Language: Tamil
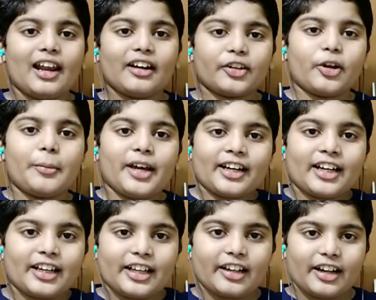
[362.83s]
எலக்ட்ரோ
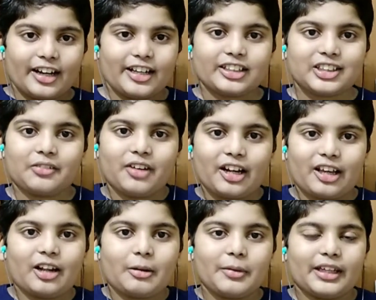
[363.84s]
மேக்னெட்டிக் ரேடியேஷன் வர
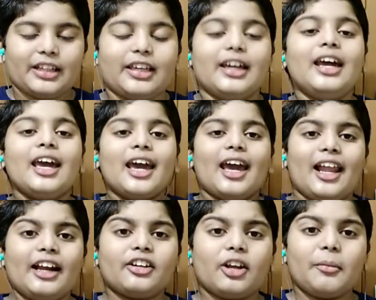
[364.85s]
ஆரம்பிக்குது
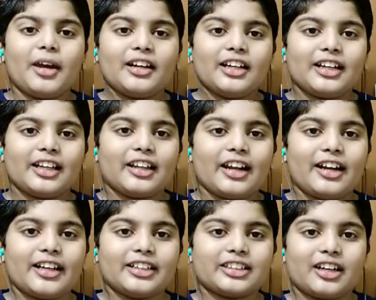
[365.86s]
எலக்ட்ரோ மேக்னெட்டிக்
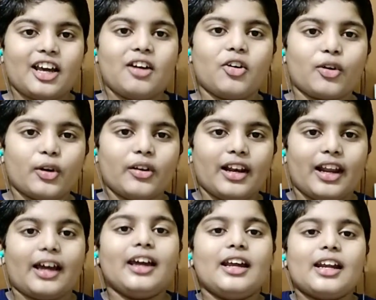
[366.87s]
ரேடியேஷன்னா ஒன்றும்
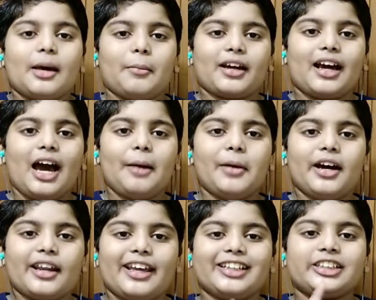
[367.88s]
இல்லை நம்ம காமா
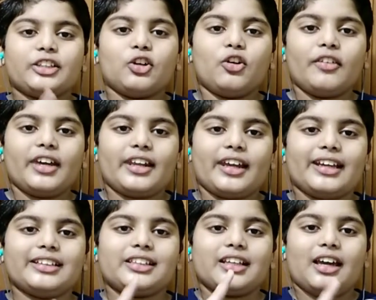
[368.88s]
ரேஸ் யூவி
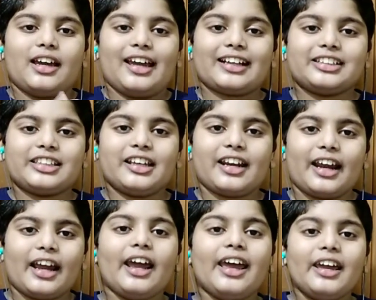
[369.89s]
ரேஸ்
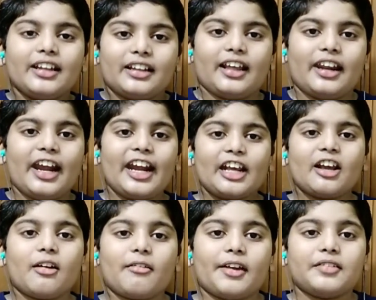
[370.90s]
எக்ஸ்ரே இந்த
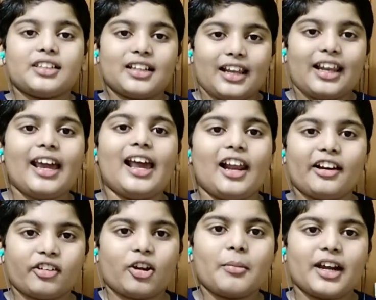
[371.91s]
ரேடியோ வேவ்ஸ் இதெல்லாம்
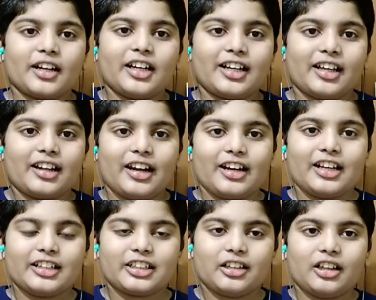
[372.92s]
எலக்ட்ரோ மேக்னெட்டிக்
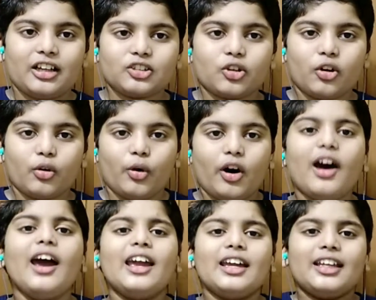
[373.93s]
ரேடியேஷன் தான் சொல்லுவோம்
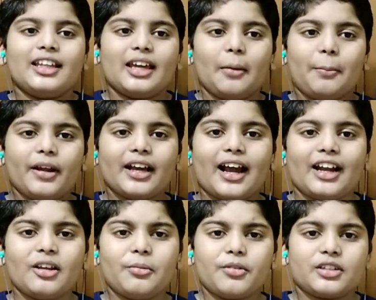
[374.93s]
இதை எப்படி
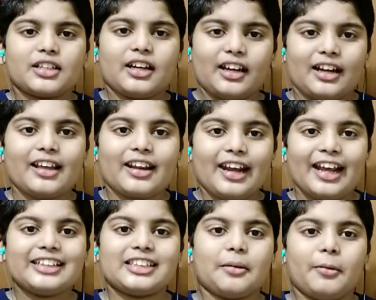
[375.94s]
கண்டுபிடிச்சாங்கன்னா
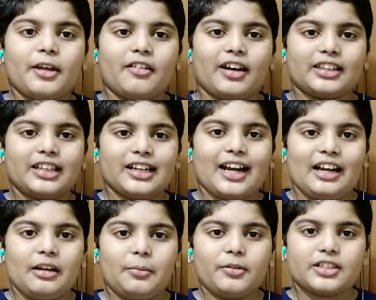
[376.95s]
ரேஸ் எப்படி வருதுன்னு
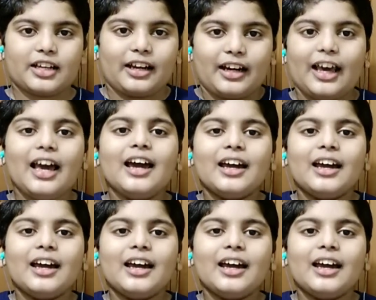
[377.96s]
கண்டுபிடிச்சாங்கன்னா